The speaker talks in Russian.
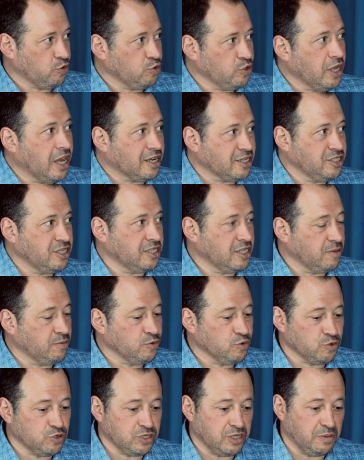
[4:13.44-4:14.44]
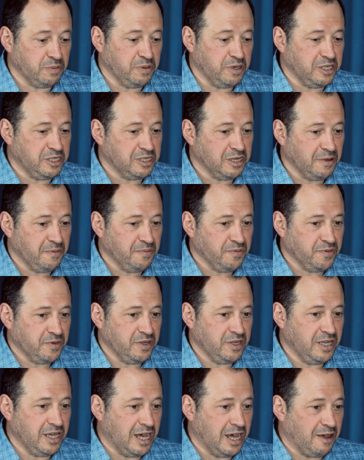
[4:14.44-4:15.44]
туда, где нам нужно быть.
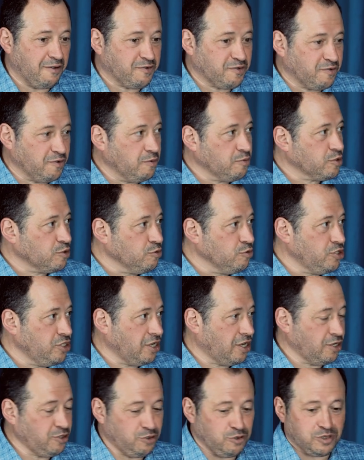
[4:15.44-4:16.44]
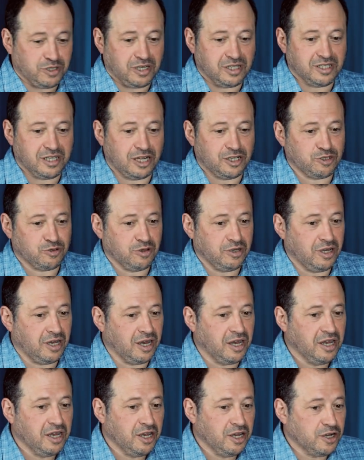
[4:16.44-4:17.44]
Я в своем случае хочу сказать, что
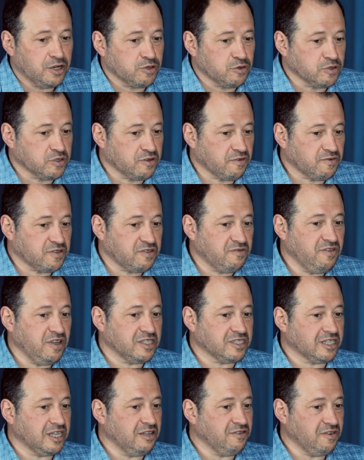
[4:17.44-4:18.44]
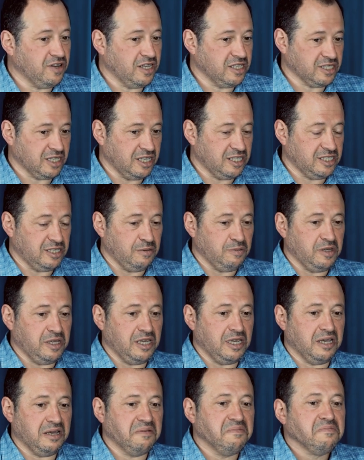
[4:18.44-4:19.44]
я рос в светской еврейской
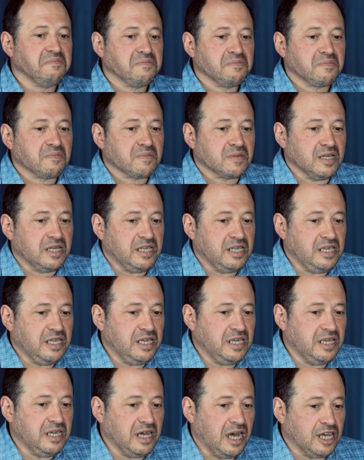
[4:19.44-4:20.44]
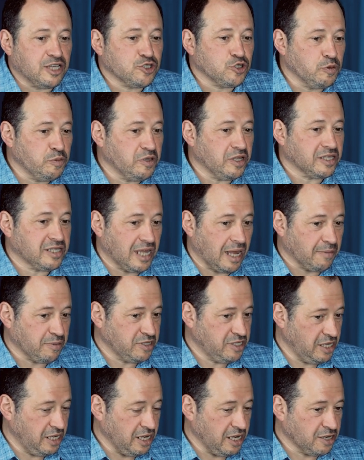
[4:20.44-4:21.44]
семье, и особенно там,
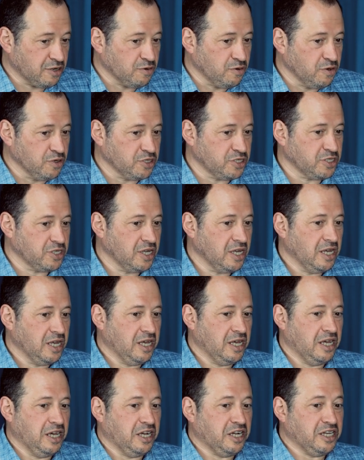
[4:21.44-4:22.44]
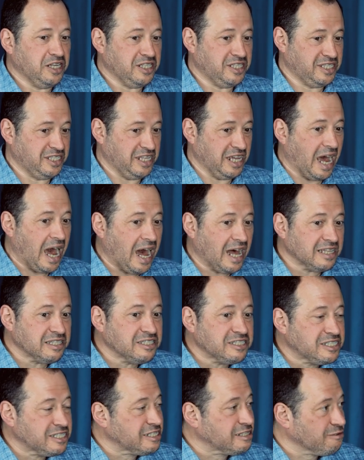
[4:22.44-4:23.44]
где я рос,
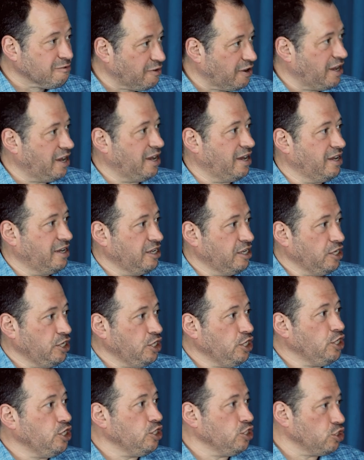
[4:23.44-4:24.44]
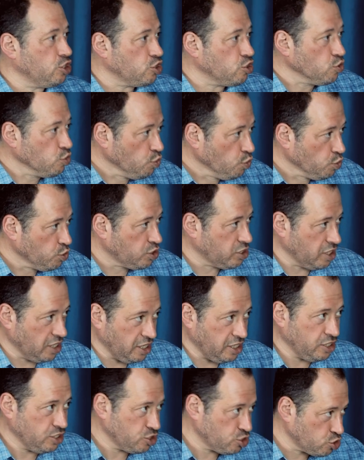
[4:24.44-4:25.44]
христианство, Иисус
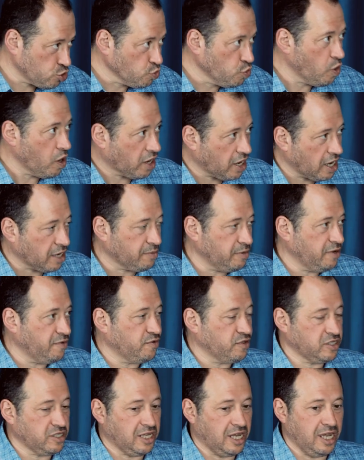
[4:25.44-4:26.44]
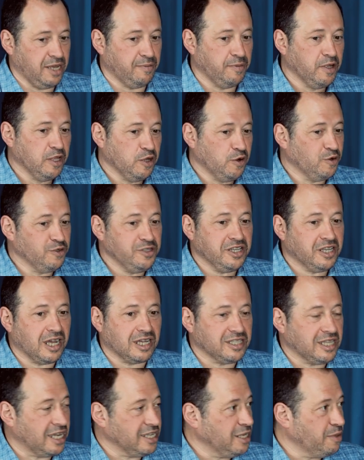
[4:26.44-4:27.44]
или Иешуа, как мы его знаем, он
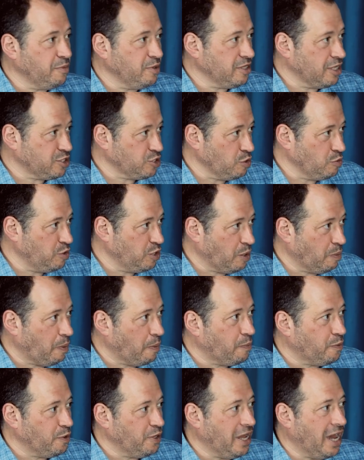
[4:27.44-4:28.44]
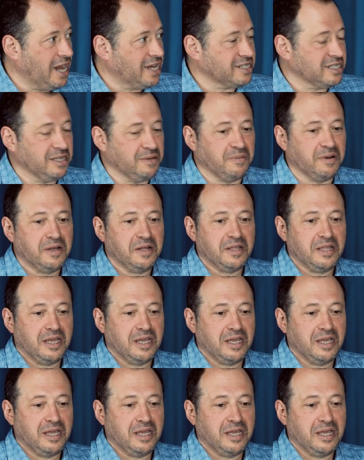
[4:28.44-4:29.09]
никогда не был особенно популярным.